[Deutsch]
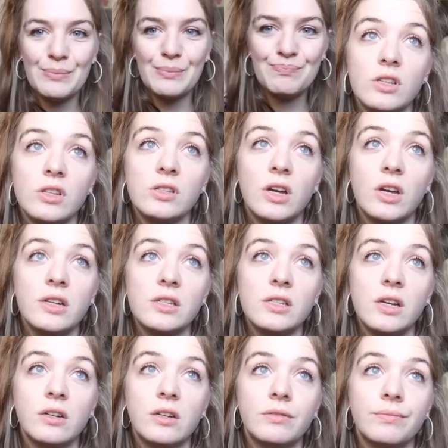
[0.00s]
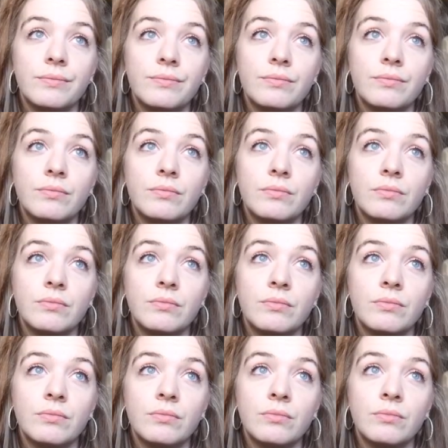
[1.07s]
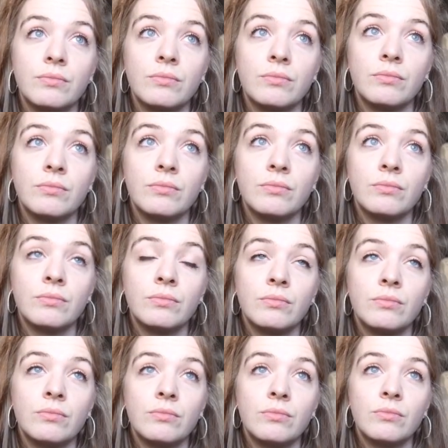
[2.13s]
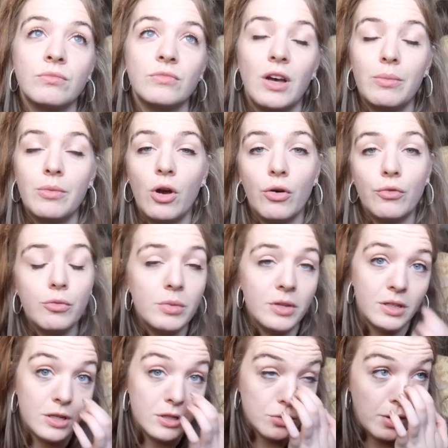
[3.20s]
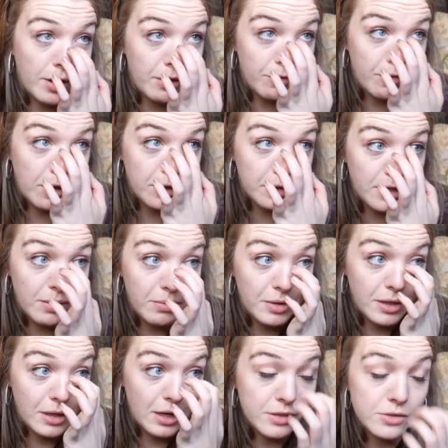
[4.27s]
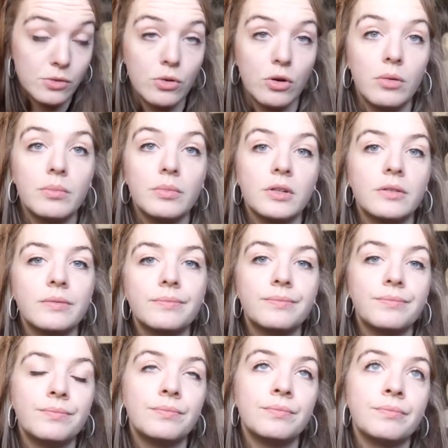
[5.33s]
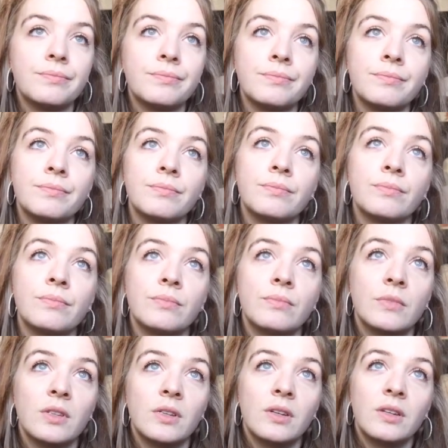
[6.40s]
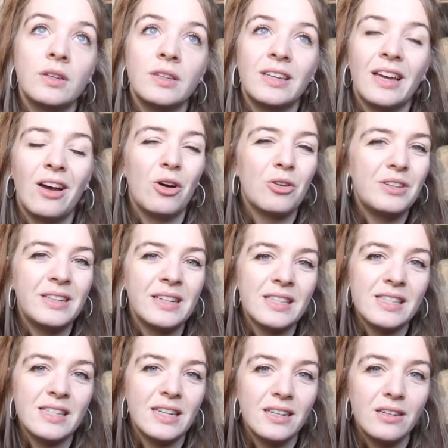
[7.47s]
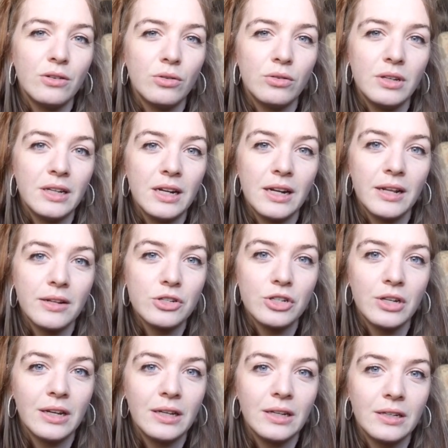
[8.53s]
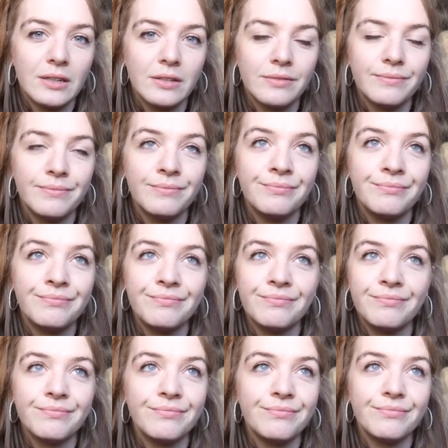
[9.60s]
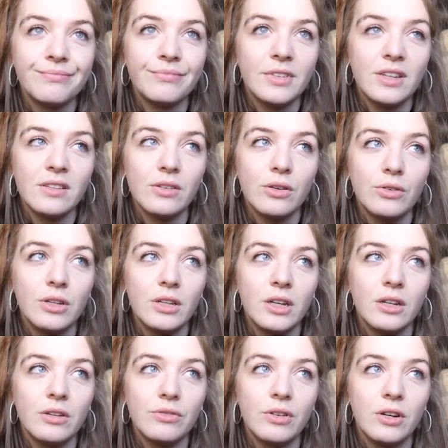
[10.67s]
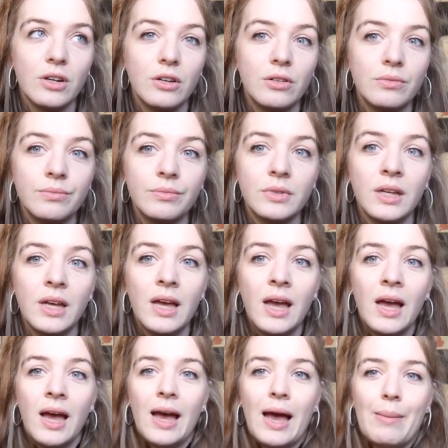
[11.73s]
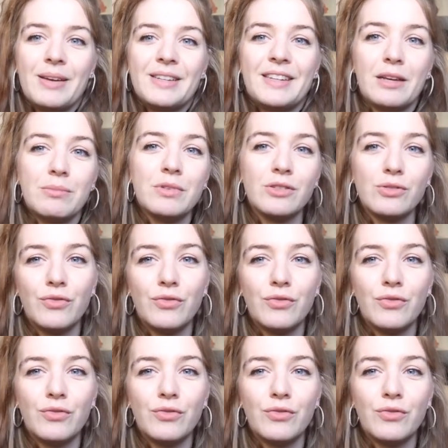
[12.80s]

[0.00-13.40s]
Im Rausch der Ereignisse verstehe ich nichts mehr. Und die Welt wird ein Rauschen. Ein Rauschen an Hintergrundinformationen. An Informationen, die mich von einer Bewusstlosigkeit in die nächste schocken. Ich kann nicht mehr. Ich kann nicht mehr.